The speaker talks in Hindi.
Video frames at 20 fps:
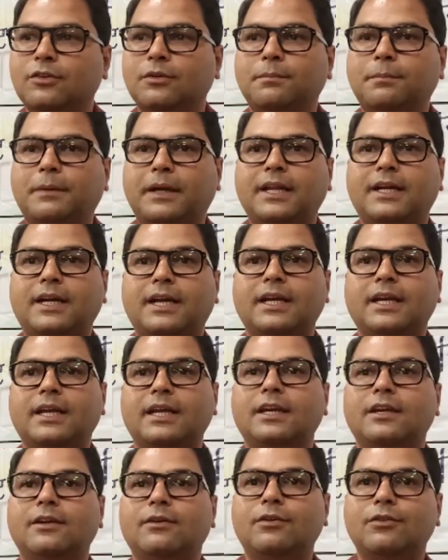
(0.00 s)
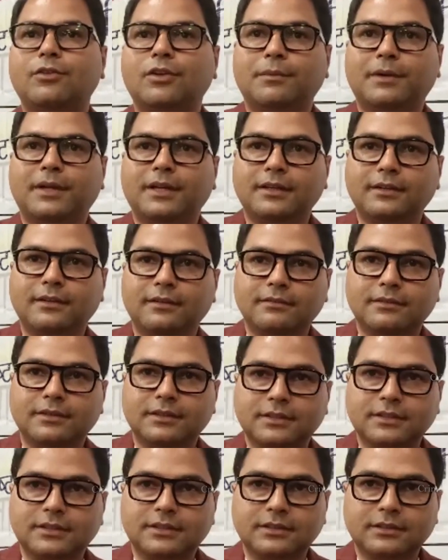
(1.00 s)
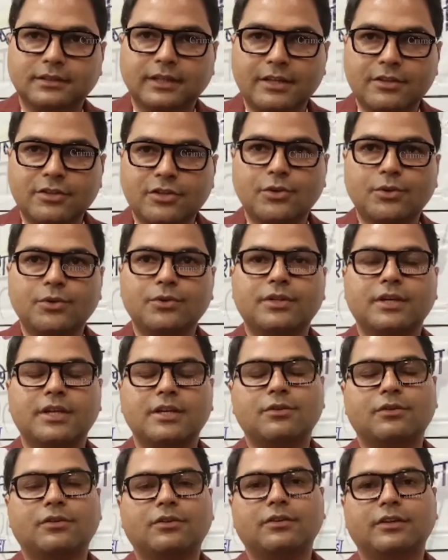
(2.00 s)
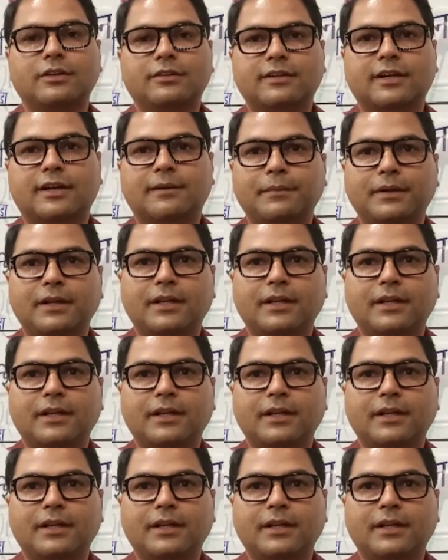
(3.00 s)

जो पालिकाएं हैं और जो हमारे एन हैं जो इस काम